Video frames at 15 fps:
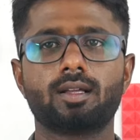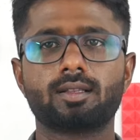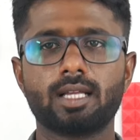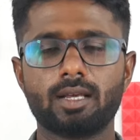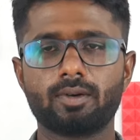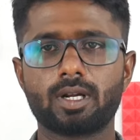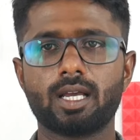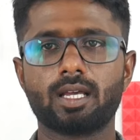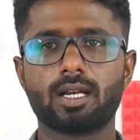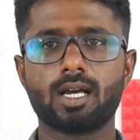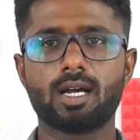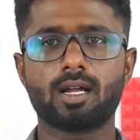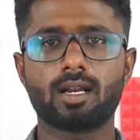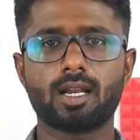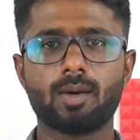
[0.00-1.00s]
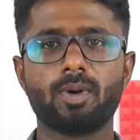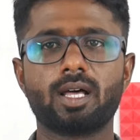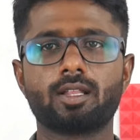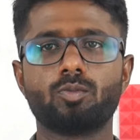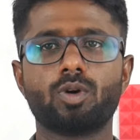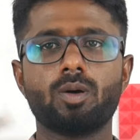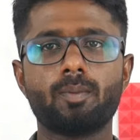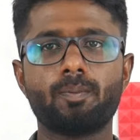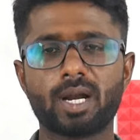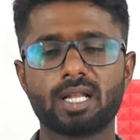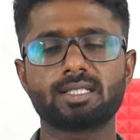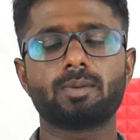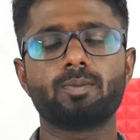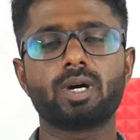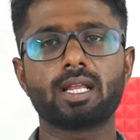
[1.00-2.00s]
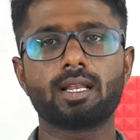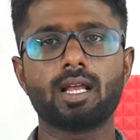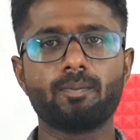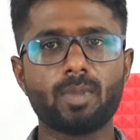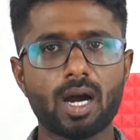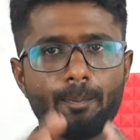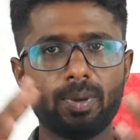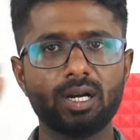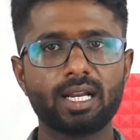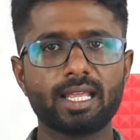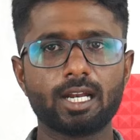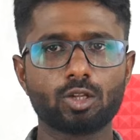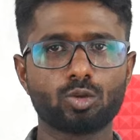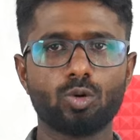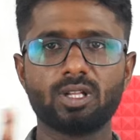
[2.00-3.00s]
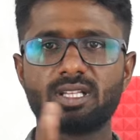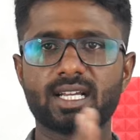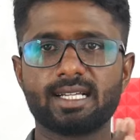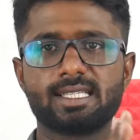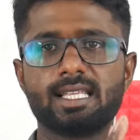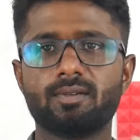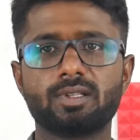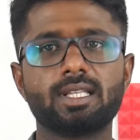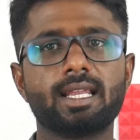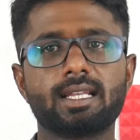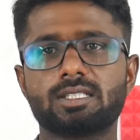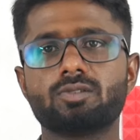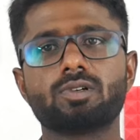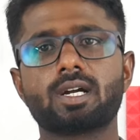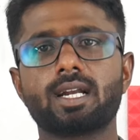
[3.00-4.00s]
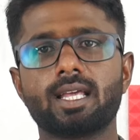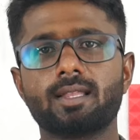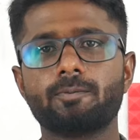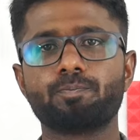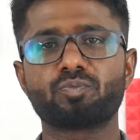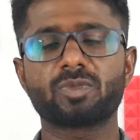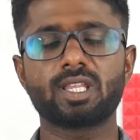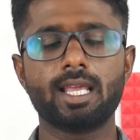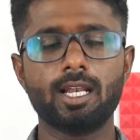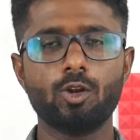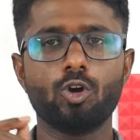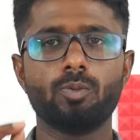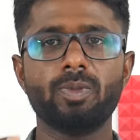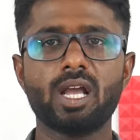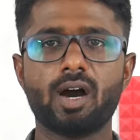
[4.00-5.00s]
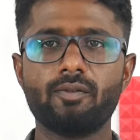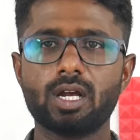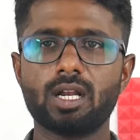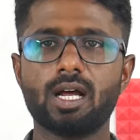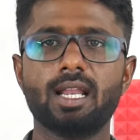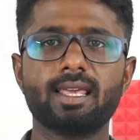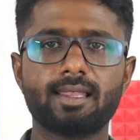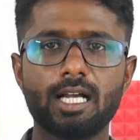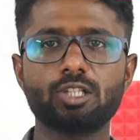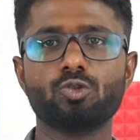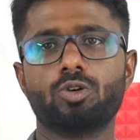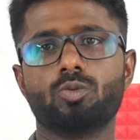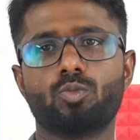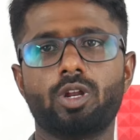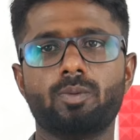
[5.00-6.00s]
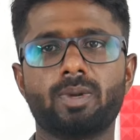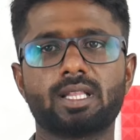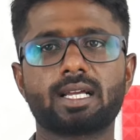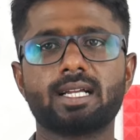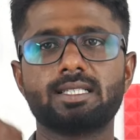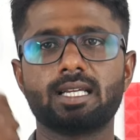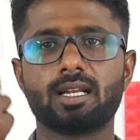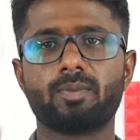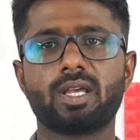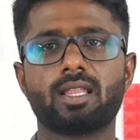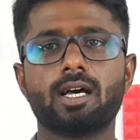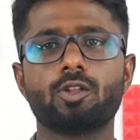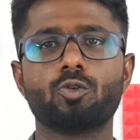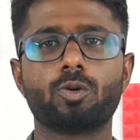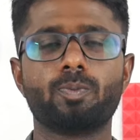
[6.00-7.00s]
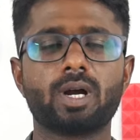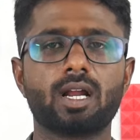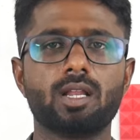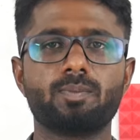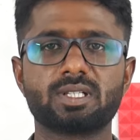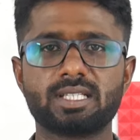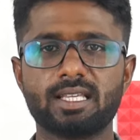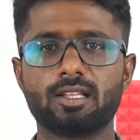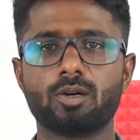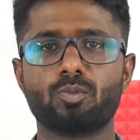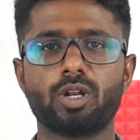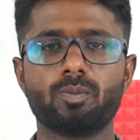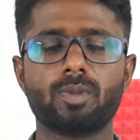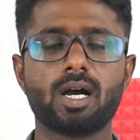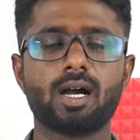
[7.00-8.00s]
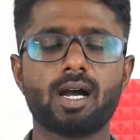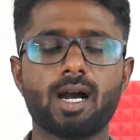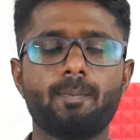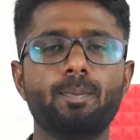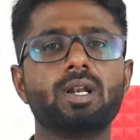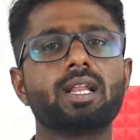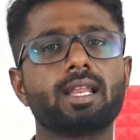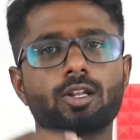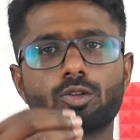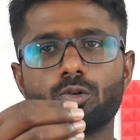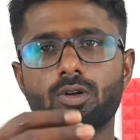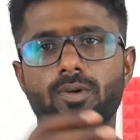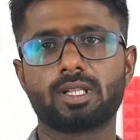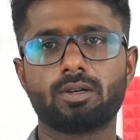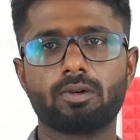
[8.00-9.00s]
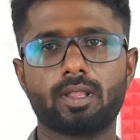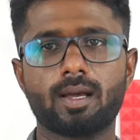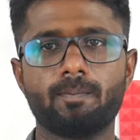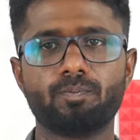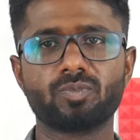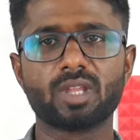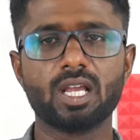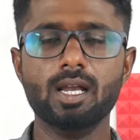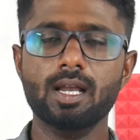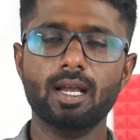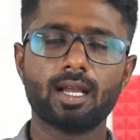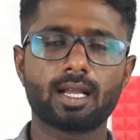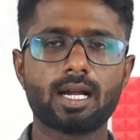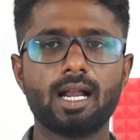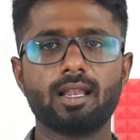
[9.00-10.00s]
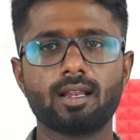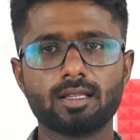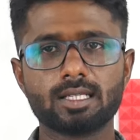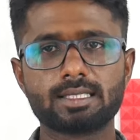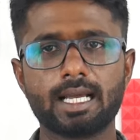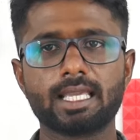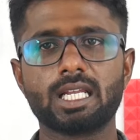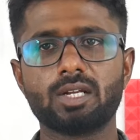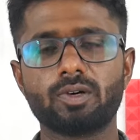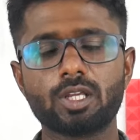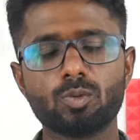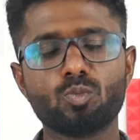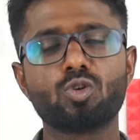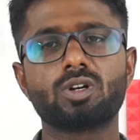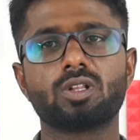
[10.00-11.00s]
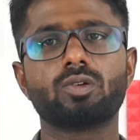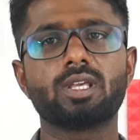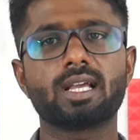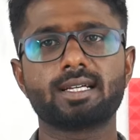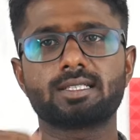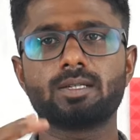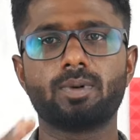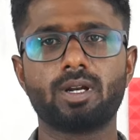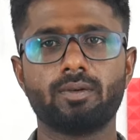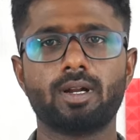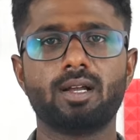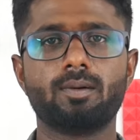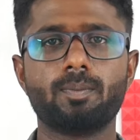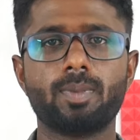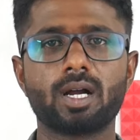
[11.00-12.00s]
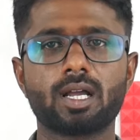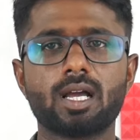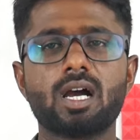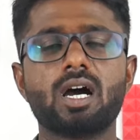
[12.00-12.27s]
தலைவராயிடலாம் நம்ம அதன் மூலமாக பணம் சம்பாதிக்கலாம் அப்படின்ற எண்ணத்தோடு இந்த கட்சியில் வந்து இணைஞ்சவங்க கிடையாது எல்லோருமே அவங்களால ஏதாச்சும் ஒன்று முடியுமா அந்த கட்சிக்கு நம்ம ஏதாவது ஒரு பங்களிப்பை செய்திட முடியுமா அப்படின்ற எண்ணத்தோடு வந்தவங்க தான் காலையிலேருந்து சாயங்காலம் வரைக்கும் மூட்டை தூக்கி கஷ்டப்பட்டு வேலை பார்ப்பாங்க